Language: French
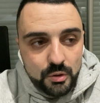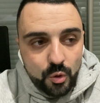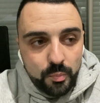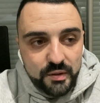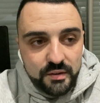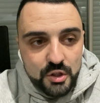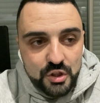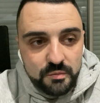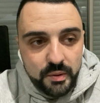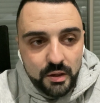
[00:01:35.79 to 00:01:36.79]
au passage
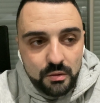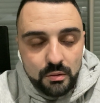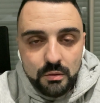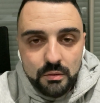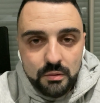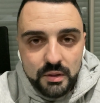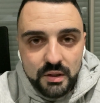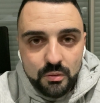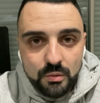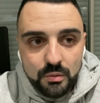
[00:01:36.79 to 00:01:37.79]
j'espère que
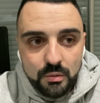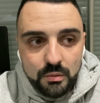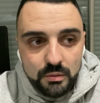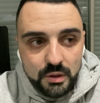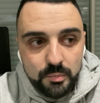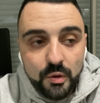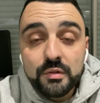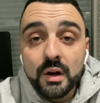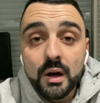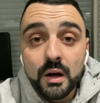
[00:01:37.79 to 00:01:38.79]
Kyo, il pense,
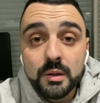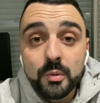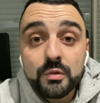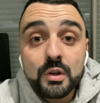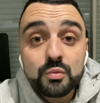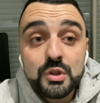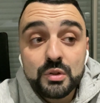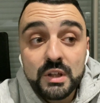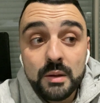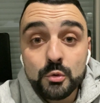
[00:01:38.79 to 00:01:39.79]
à, il pense à tous les gens
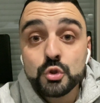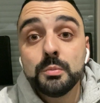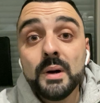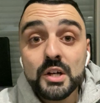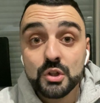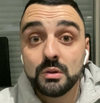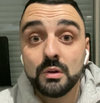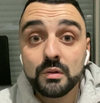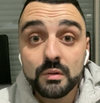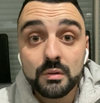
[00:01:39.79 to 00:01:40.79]
qu'il a mis au chômage
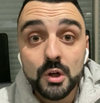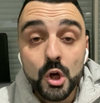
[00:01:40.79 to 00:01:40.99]
en,